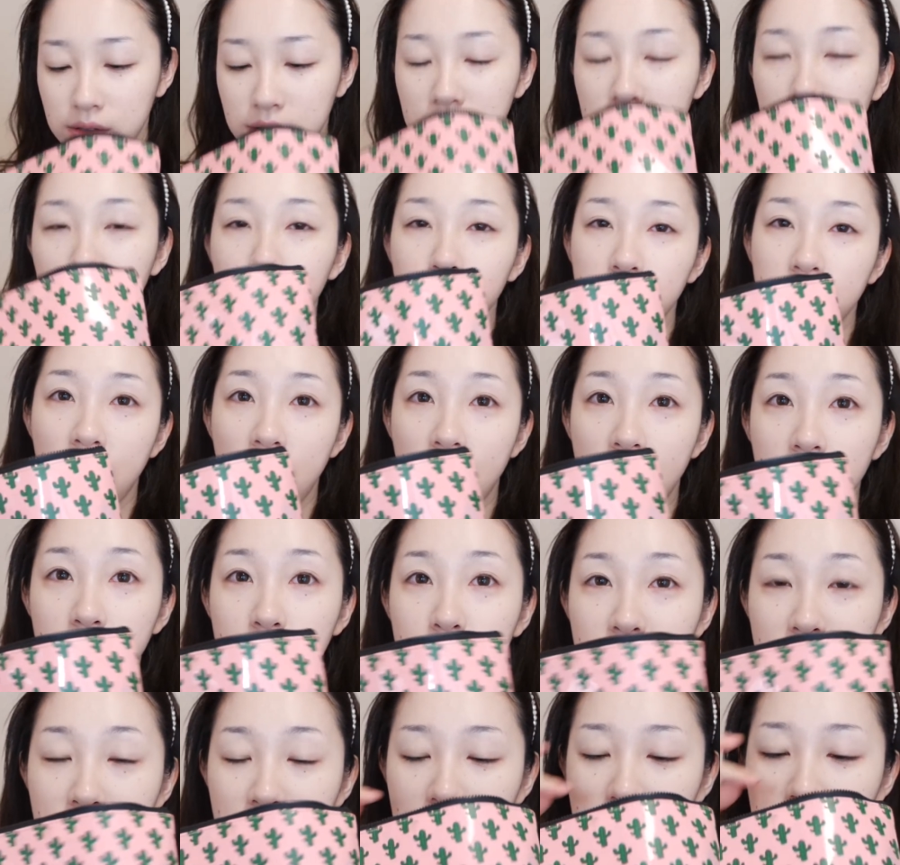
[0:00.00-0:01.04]
그리고
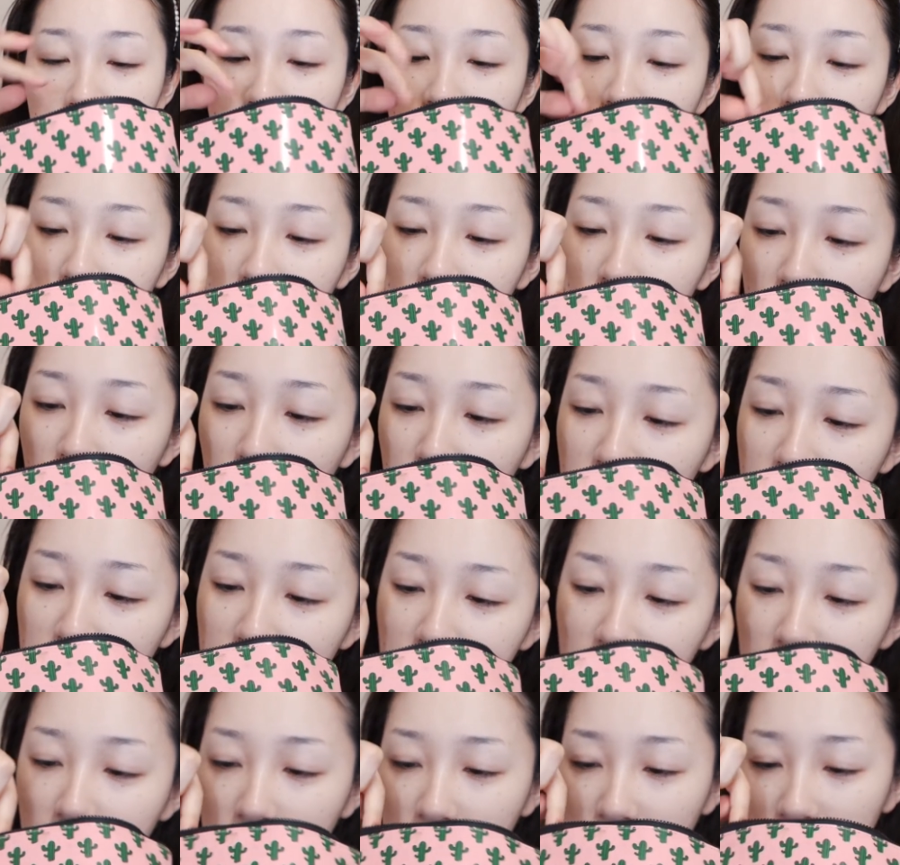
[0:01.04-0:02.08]
다음은
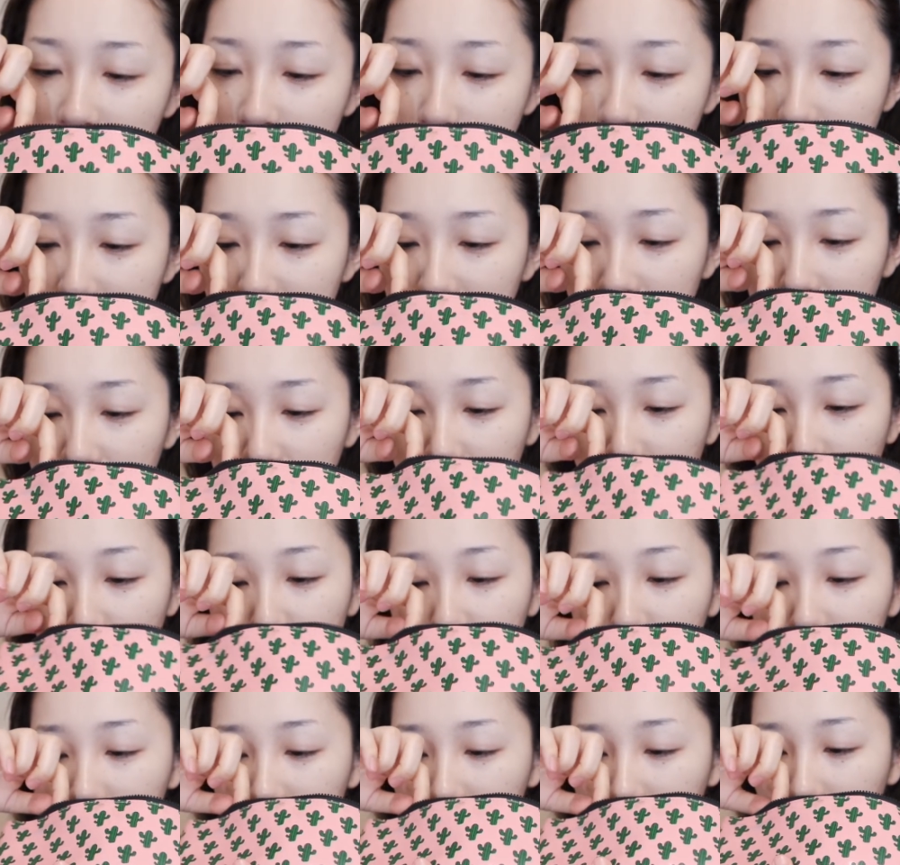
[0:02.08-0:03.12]
컨실러를 해봐야겠죠?
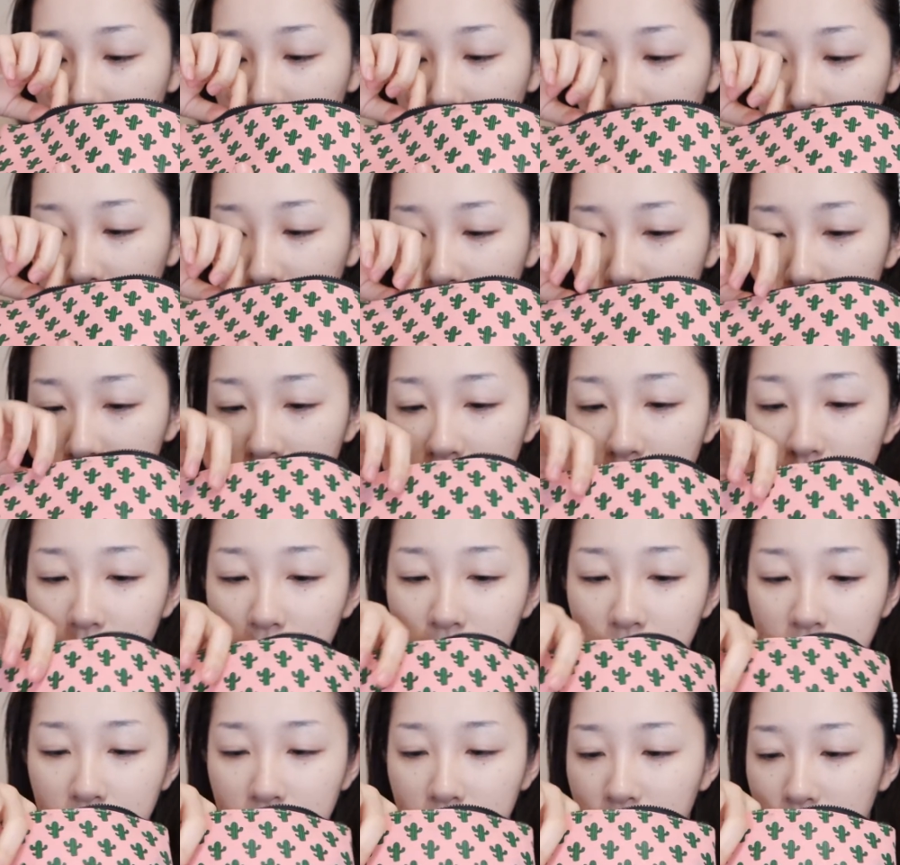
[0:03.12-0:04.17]
컨실러가 어딨냐?
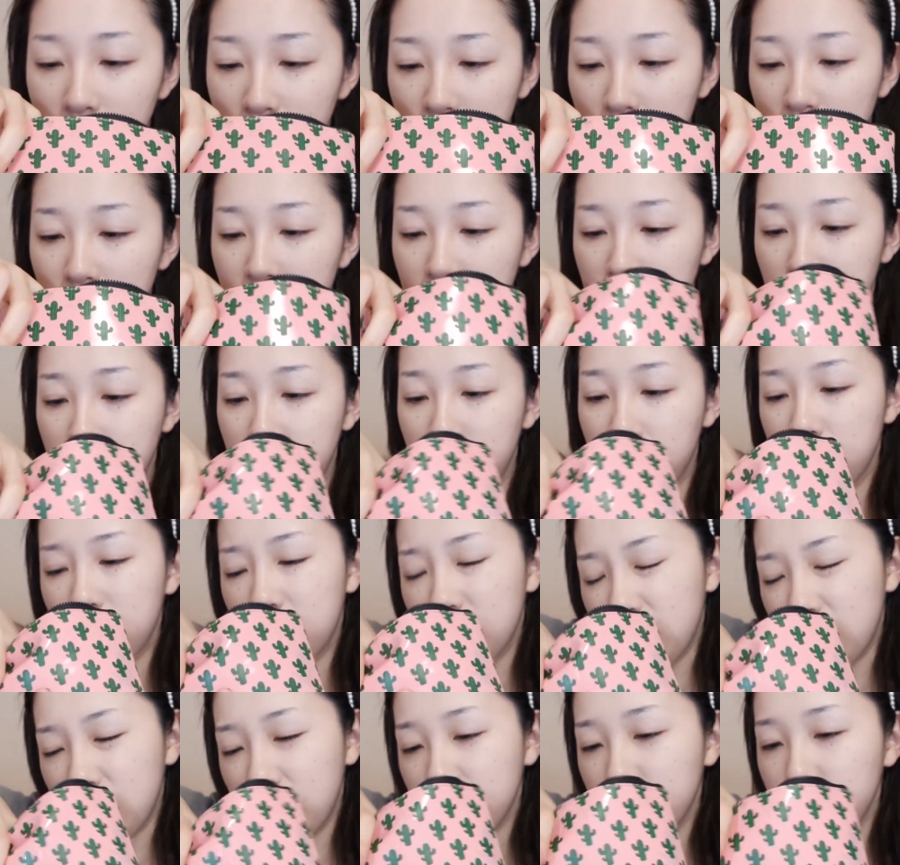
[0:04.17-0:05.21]

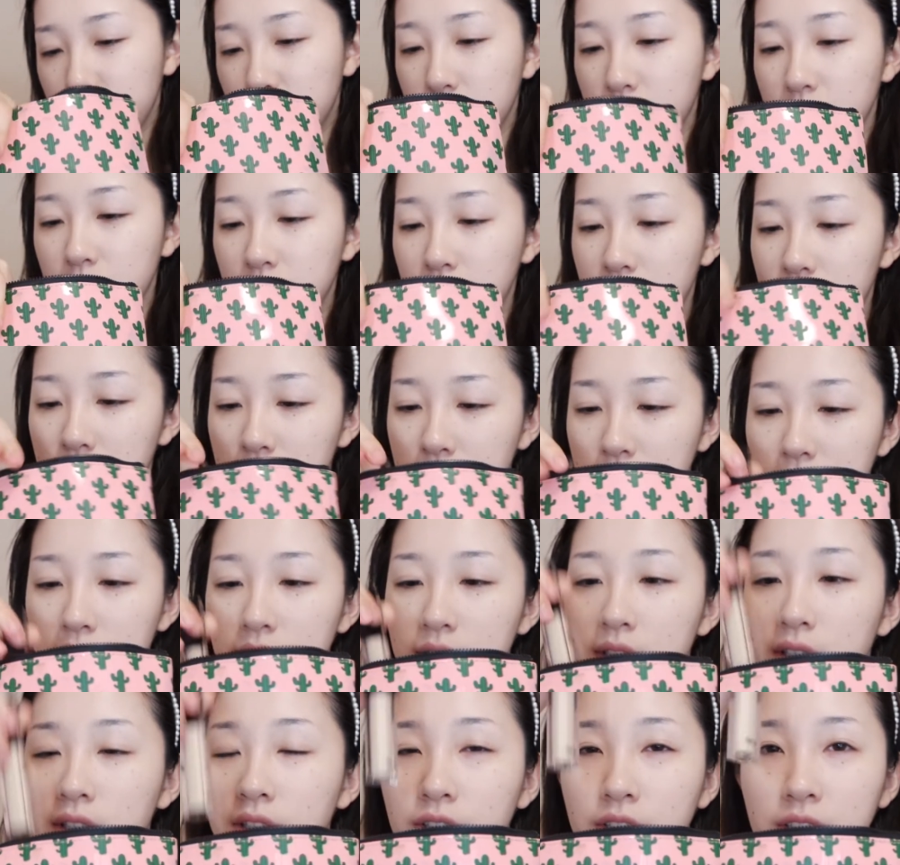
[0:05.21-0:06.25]
아이고,
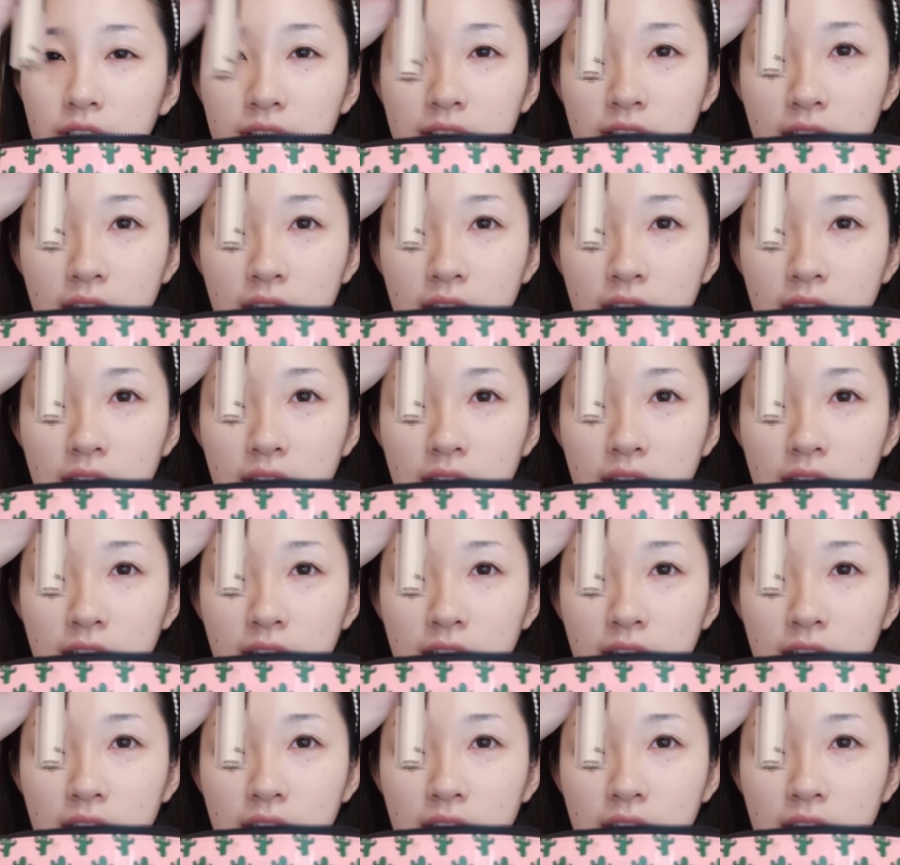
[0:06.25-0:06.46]
여기